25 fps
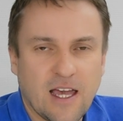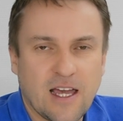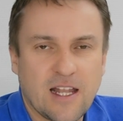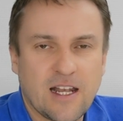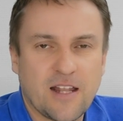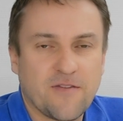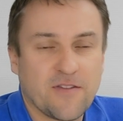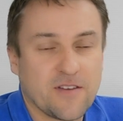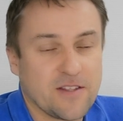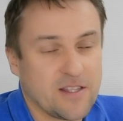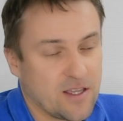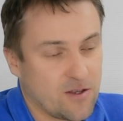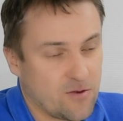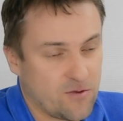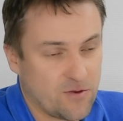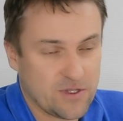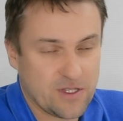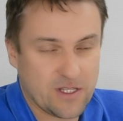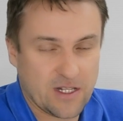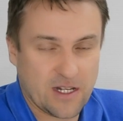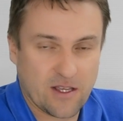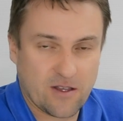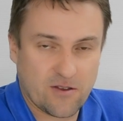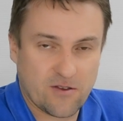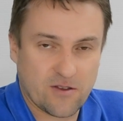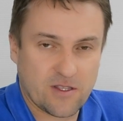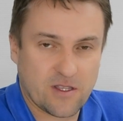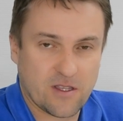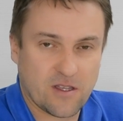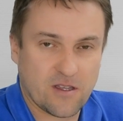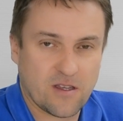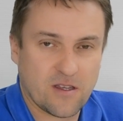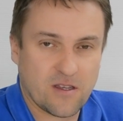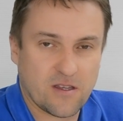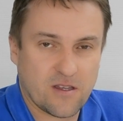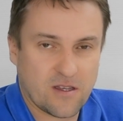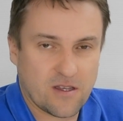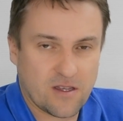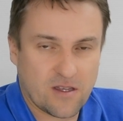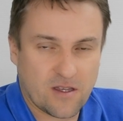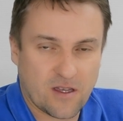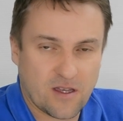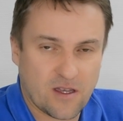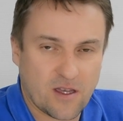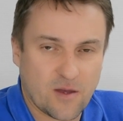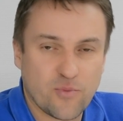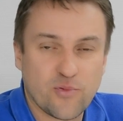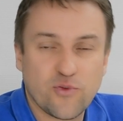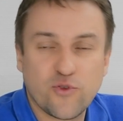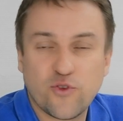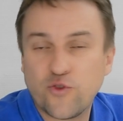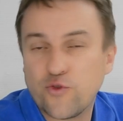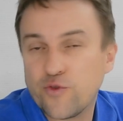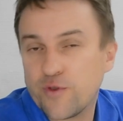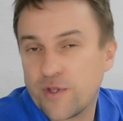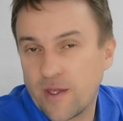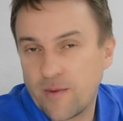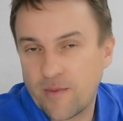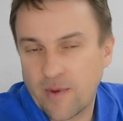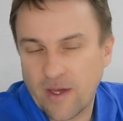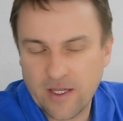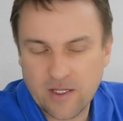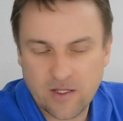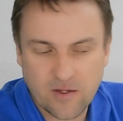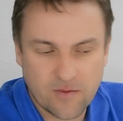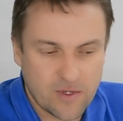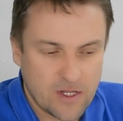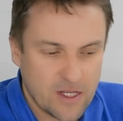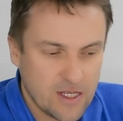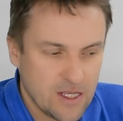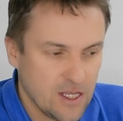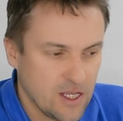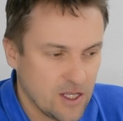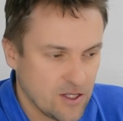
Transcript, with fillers: à la fin de la course et la cote a, pu chuter, par exemple.